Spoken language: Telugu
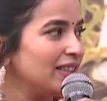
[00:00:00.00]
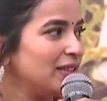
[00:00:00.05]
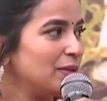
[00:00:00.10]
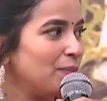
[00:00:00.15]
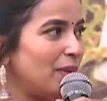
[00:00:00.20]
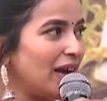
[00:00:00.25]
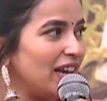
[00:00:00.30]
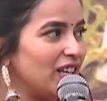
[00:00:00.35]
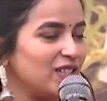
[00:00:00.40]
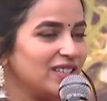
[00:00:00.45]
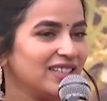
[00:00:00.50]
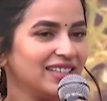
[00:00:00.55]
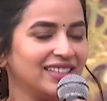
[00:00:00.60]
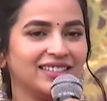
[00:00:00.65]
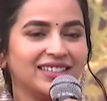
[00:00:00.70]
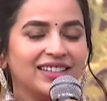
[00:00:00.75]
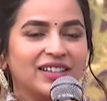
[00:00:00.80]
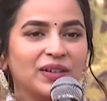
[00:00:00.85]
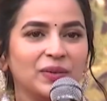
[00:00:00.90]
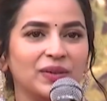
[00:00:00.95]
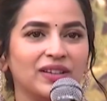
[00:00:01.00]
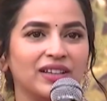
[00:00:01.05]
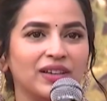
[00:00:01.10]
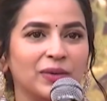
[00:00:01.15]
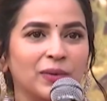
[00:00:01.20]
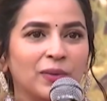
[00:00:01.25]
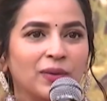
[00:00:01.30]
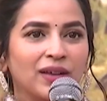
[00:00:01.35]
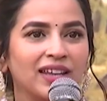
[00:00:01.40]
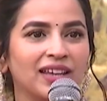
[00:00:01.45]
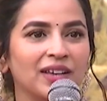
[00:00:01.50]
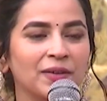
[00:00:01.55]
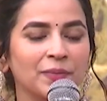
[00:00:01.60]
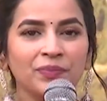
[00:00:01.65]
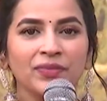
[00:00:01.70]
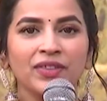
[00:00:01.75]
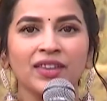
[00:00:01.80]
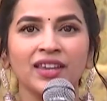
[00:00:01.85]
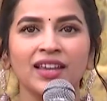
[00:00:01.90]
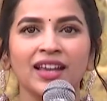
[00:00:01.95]
ఎంత ప్యాషనేటెడ్గా ఉన్నారు అని
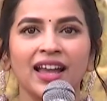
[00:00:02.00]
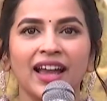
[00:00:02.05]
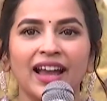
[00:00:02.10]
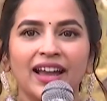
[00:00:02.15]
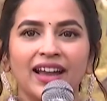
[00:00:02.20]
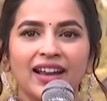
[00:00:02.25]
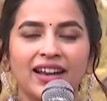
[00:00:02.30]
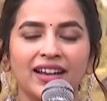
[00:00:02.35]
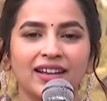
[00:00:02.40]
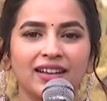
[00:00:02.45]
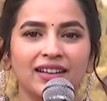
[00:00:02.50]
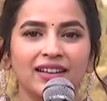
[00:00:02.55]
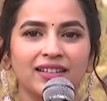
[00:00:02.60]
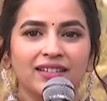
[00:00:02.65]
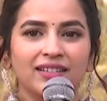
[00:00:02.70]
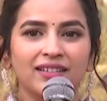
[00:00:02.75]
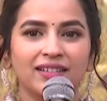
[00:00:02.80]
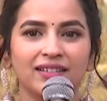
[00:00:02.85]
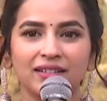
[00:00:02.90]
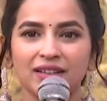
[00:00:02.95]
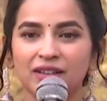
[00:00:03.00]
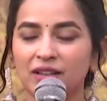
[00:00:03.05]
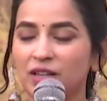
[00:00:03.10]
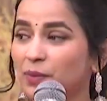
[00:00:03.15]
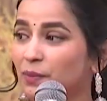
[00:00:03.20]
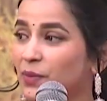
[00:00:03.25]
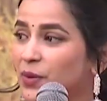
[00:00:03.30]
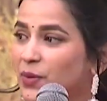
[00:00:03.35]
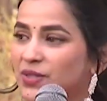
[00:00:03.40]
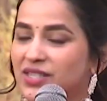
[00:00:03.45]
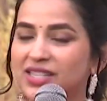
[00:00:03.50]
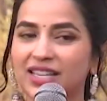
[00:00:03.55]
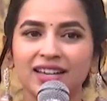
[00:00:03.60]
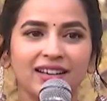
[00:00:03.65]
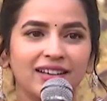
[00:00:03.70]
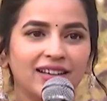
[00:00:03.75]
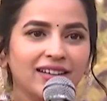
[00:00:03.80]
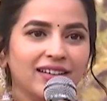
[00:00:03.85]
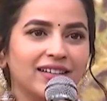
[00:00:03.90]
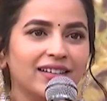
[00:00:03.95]
అండ్
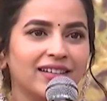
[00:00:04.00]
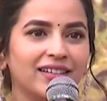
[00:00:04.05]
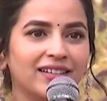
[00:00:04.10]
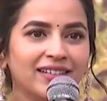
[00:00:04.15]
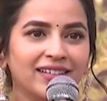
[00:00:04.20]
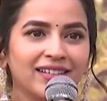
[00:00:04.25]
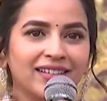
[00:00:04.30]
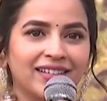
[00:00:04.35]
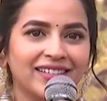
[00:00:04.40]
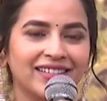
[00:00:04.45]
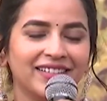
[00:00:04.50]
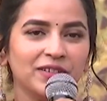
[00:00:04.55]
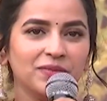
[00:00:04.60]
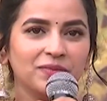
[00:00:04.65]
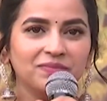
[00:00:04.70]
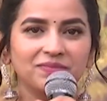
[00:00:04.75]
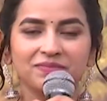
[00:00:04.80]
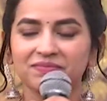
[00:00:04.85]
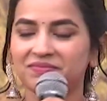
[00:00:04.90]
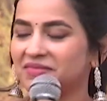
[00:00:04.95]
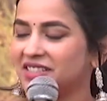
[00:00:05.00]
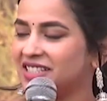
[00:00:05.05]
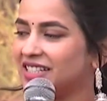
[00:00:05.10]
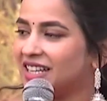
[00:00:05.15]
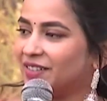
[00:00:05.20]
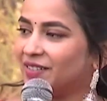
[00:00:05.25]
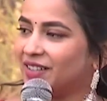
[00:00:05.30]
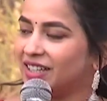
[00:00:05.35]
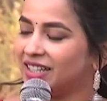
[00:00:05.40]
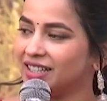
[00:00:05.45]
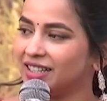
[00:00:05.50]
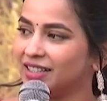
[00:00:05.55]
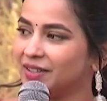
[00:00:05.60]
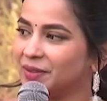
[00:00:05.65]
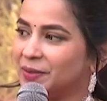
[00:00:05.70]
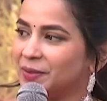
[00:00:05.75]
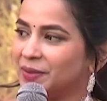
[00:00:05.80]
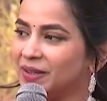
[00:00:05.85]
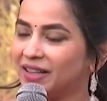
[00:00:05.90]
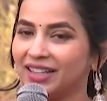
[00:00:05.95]
మ్యూజిక్ శర్వణ
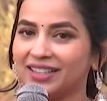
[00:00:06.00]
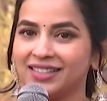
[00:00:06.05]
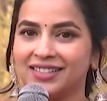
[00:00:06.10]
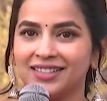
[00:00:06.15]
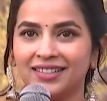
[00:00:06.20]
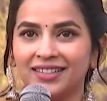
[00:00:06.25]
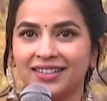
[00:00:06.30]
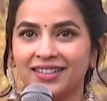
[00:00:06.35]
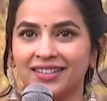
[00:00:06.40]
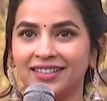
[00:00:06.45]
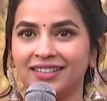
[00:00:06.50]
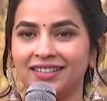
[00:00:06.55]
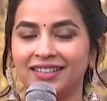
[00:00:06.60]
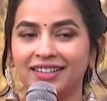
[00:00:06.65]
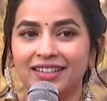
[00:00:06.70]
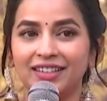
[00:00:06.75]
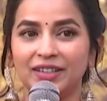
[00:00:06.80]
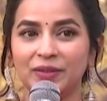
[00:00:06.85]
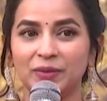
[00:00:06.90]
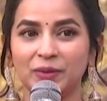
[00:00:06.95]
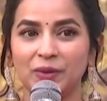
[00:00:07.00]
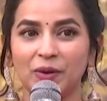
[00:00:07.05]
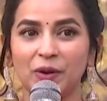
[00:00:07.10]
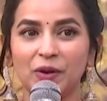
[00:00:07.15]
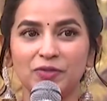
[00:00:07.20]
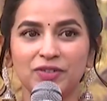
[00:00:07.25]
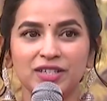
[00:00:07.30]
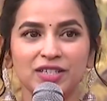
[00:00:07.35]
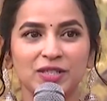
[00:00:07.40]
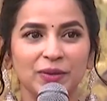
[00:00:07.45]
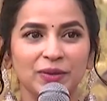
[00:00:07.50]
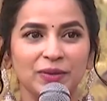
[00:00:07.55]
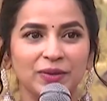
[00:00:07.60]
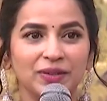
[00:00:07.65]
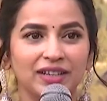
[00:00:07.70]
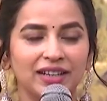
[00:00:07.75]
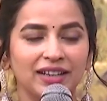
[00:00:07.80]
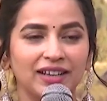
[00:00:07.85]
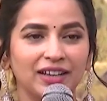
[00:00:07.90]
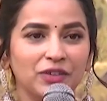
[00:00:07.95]
గారు అసలు నేను ఆఫీస్లో
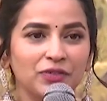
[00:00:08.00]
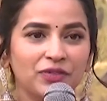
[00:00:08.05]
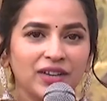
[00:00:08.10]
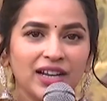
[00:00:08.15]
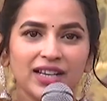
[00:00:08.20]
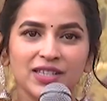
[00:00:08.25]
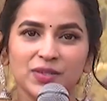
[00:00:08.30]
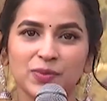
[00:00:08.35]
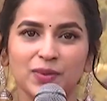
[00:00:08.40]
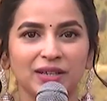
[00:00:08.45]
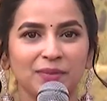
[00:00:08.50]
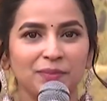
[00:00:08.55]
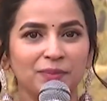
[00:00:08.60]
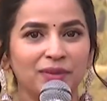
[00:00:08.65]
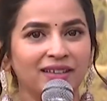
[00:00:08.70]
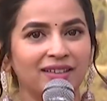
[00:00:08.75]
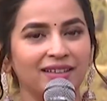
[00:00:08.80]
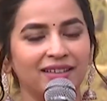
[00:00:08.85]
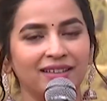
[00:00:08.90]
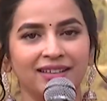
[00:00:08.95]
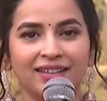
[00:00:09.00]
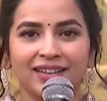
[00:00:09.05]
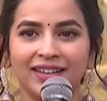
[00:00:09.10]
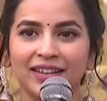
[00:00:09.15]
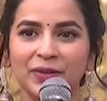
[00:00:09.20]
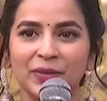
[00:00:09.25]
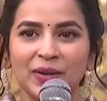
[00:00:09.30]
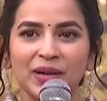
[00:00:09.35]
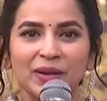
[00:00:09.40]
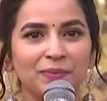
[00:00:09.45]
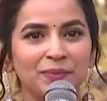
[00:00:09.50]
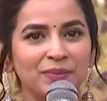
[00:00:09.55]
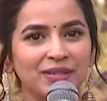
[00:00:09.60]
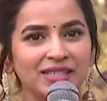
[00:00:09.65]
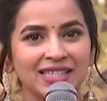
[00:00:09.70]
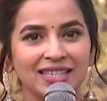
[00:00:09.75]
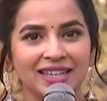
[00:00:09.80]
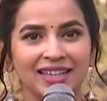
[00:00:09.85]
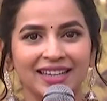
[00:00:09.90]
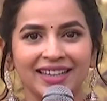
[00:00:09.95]
రఫ్ ట్రాక్స్ విన్నప్పుడే నేను
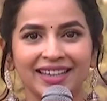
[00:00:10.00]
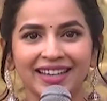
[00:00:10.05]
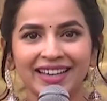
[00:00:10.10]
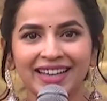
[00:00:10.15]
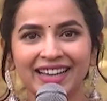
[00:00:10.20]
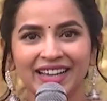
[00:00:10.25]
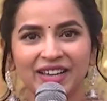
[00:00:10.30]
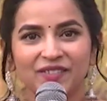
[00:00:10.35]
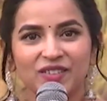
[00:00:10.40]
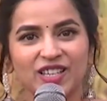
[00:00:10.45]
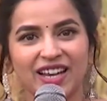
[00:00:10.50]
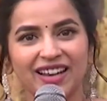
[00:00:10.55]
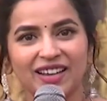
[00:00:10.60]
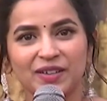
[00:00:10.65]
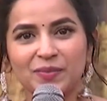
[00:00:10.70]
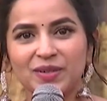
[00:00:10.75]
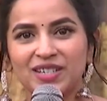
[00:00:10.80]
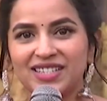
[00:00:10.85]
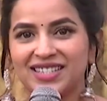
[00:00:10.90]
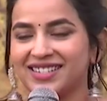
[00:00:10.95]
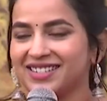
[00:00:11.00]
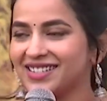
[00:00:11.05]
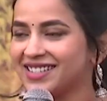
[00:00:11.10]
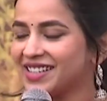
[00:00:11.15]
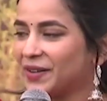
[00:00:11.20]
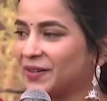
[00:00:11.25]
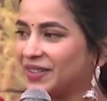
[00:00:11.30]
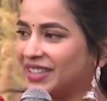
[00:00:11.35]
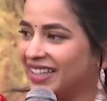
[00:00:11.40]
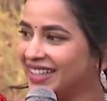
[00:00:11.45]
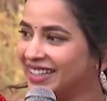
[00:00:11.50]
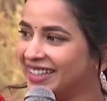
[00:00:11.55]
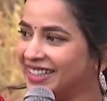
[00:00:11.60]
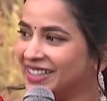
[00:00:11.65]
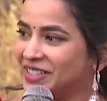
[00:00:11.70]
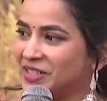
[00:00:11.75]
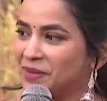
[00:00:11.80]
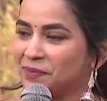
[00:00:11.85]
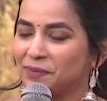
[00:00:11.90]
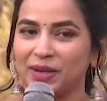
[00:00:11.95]
కంపల్సరీ ఇవి చాట్ బస్టర్స్ అవుతాయి
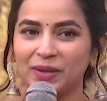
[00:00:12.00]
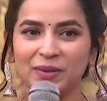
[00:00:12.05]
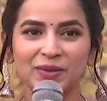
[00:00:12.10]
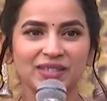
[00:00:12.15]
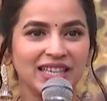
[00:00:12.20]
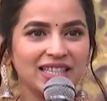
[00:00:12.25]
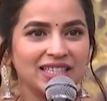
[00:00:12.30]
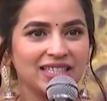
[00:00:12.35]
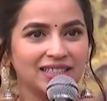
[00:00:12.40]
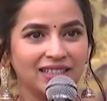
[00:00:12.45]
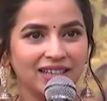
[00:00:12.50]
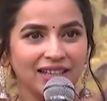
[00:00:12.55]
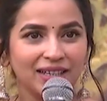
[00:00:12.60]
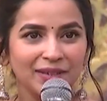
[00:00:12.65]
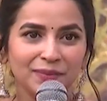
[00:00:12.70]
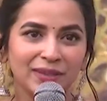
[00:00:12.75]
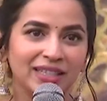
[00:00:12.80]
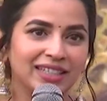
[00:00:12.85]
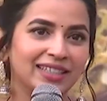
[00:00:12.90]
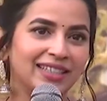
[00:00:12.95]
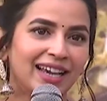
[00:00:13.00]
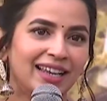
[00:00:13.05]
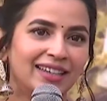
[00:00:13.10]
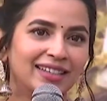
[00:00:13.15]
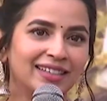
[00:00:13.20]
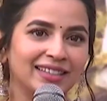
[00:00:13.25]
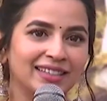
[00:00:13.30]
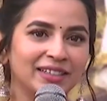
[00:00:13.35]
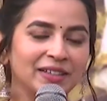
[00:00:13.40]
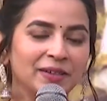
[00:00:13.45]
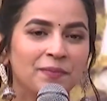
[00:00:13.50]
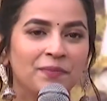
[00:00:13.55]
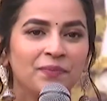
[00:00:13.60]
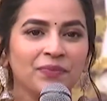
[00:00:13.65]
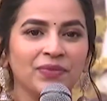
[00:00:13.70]
అని చెప్పాను ఈజ్ ఎక్స్ట్రీమ్లీ టాలెంటెడ్